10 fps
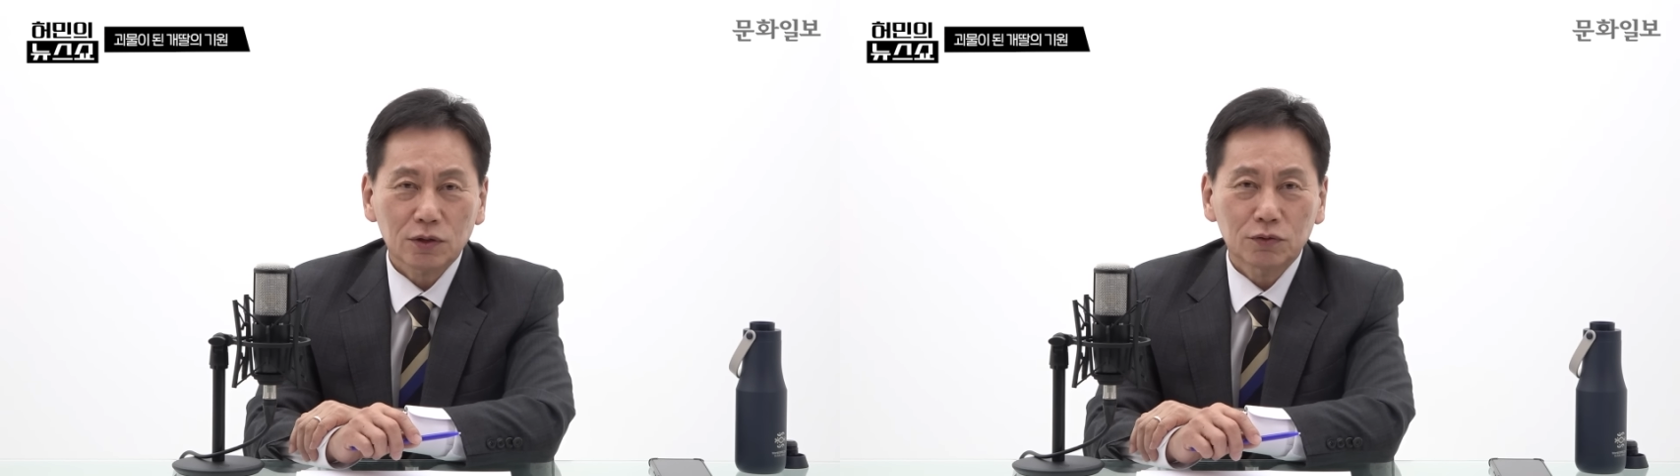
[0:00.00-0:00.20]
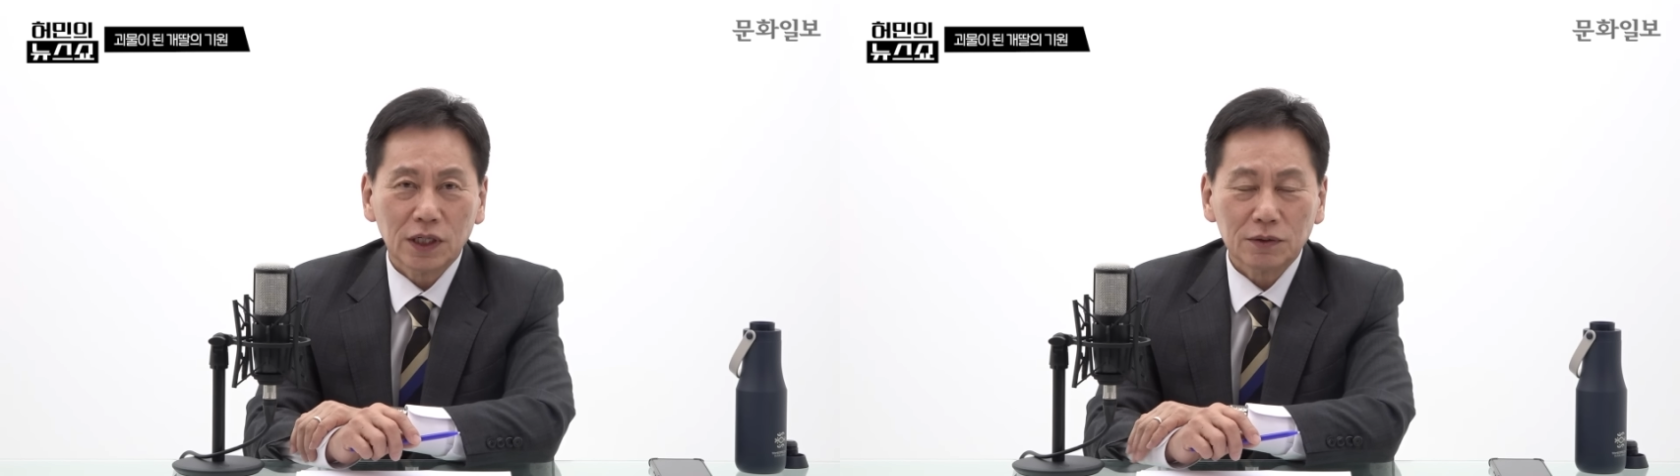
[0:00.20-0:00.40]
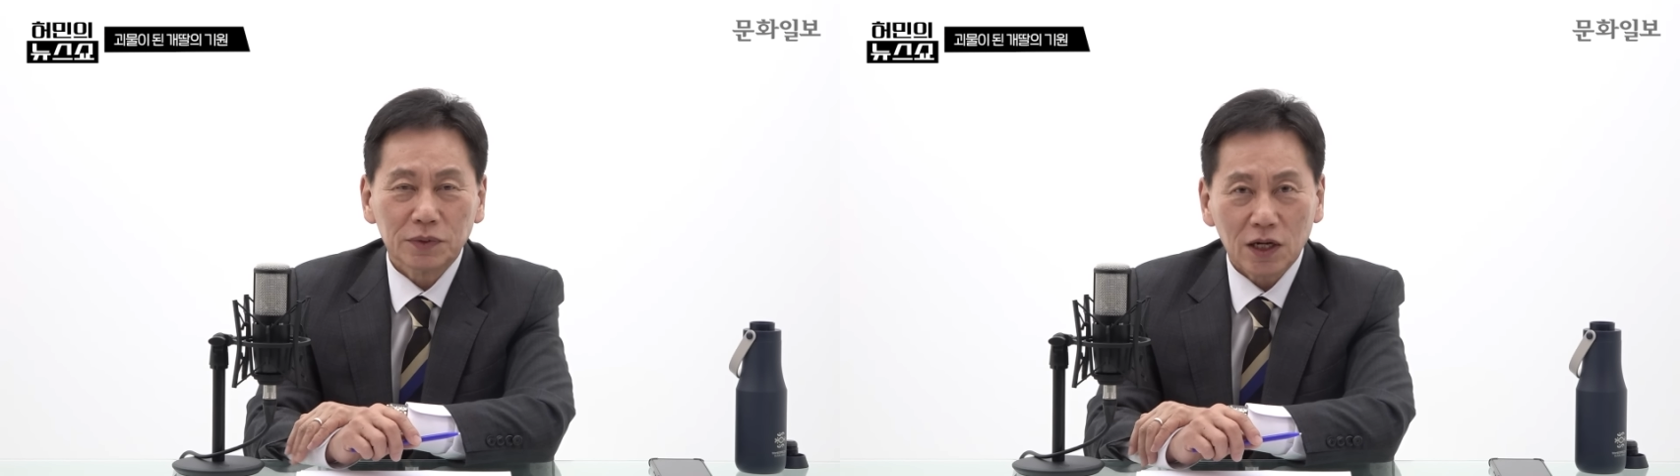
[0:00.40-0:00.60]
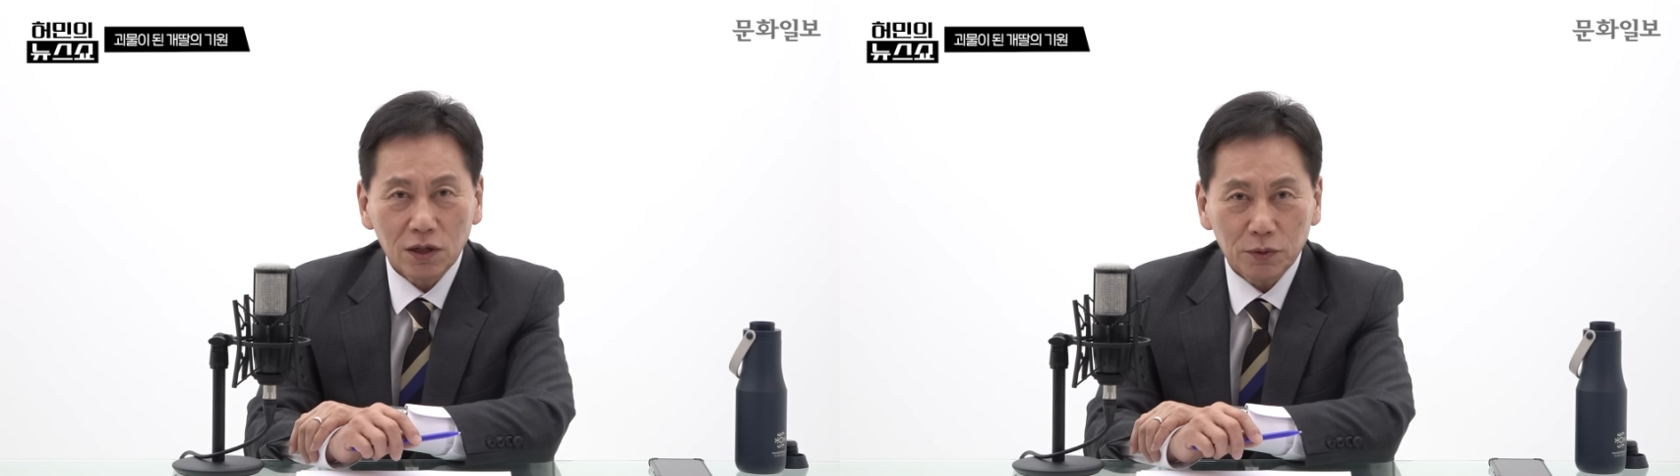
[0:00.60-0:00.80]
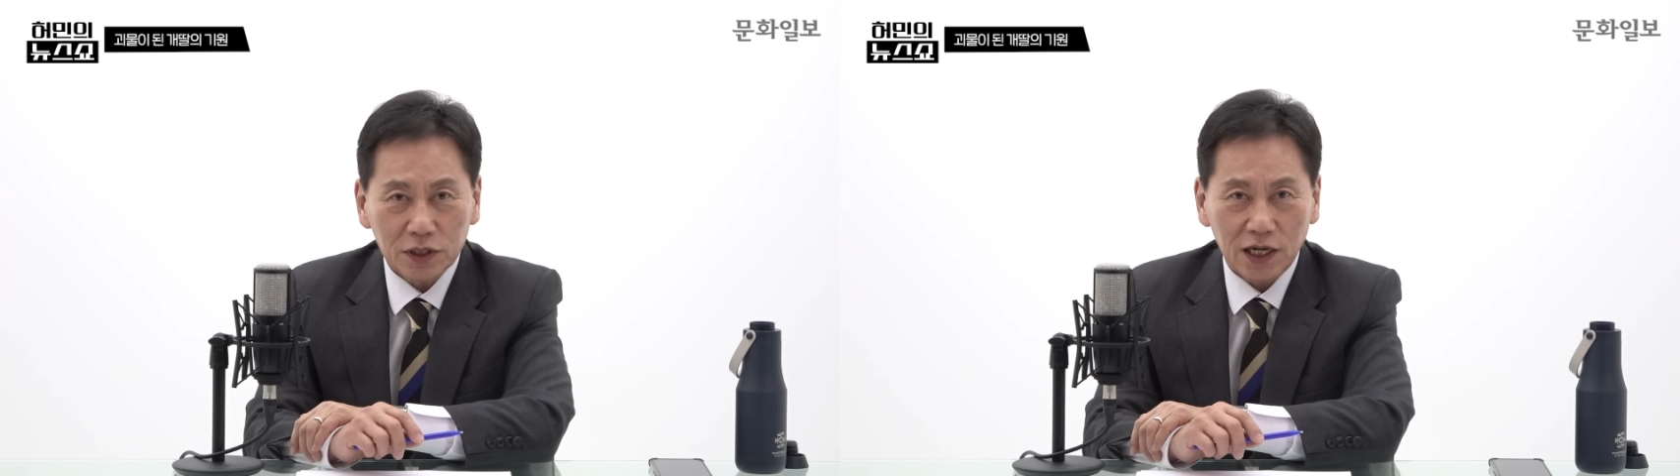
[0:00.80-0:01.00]
좀 우리가 좀
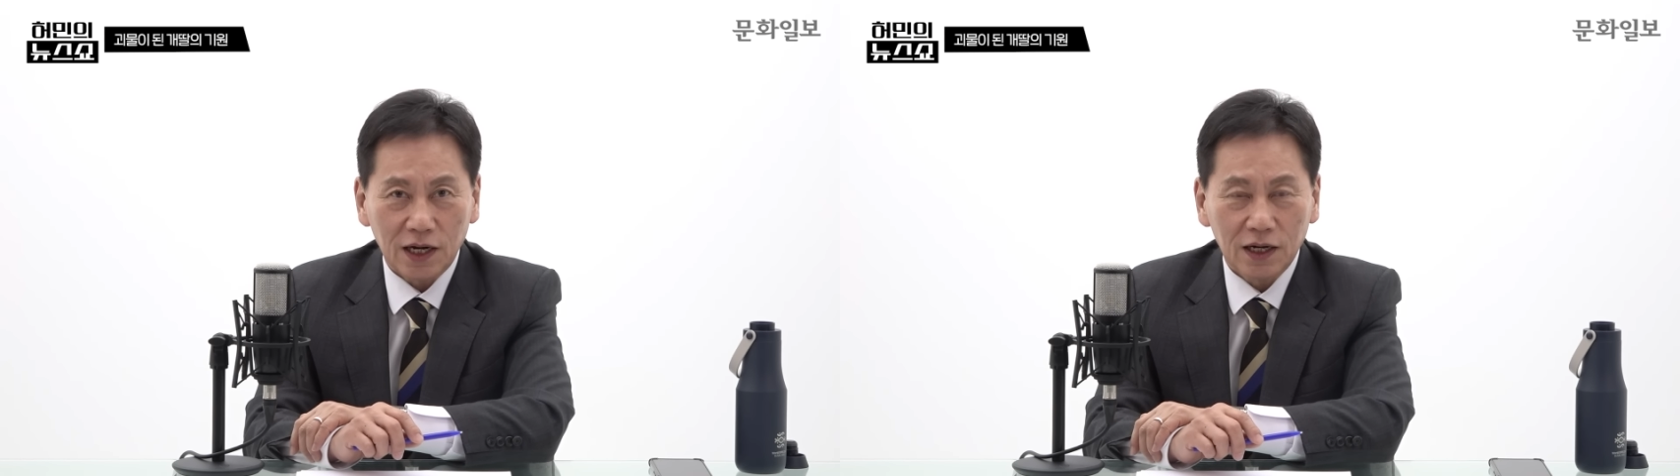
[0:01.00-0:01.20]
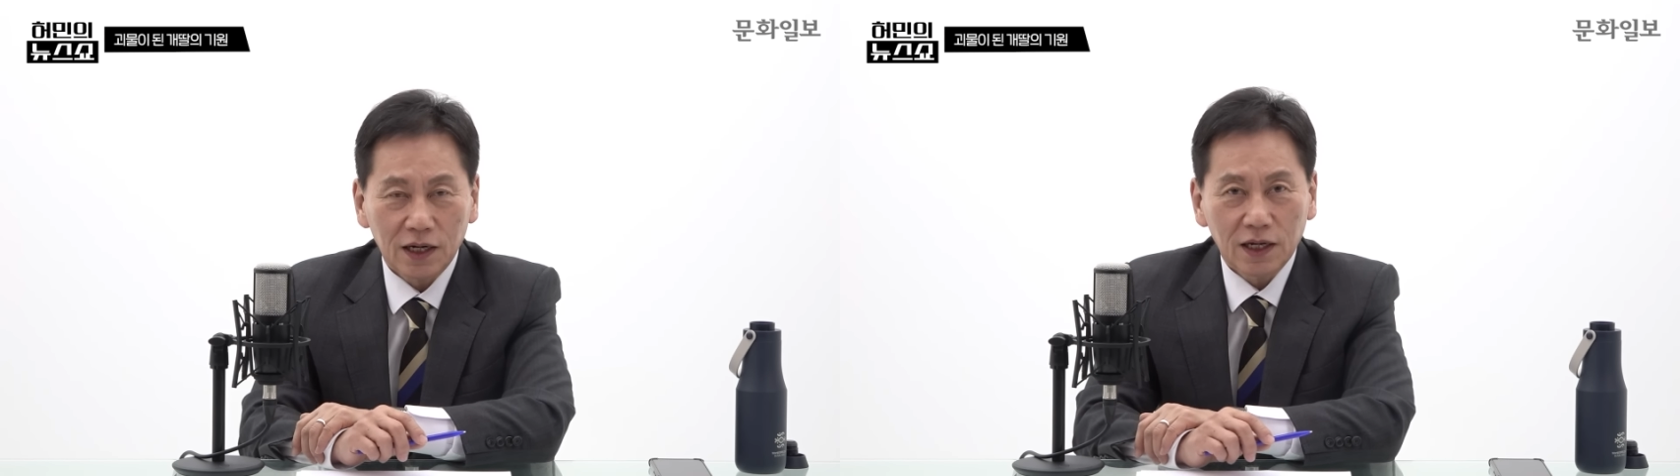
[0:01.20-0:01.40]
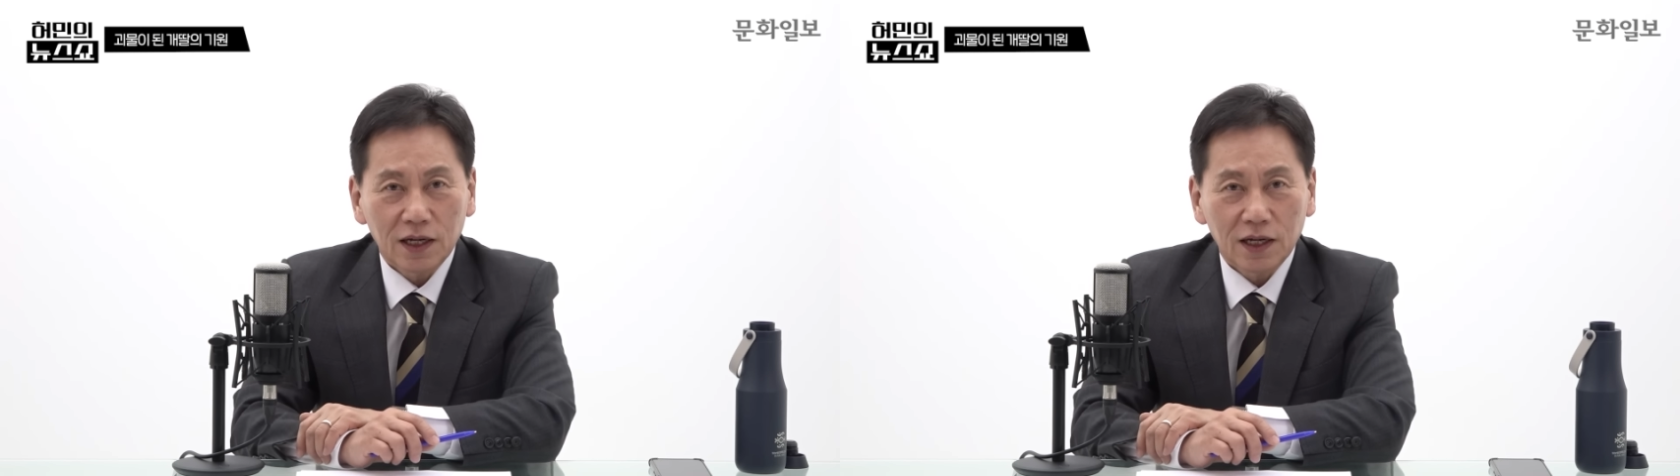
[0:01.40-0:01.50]
살려보자,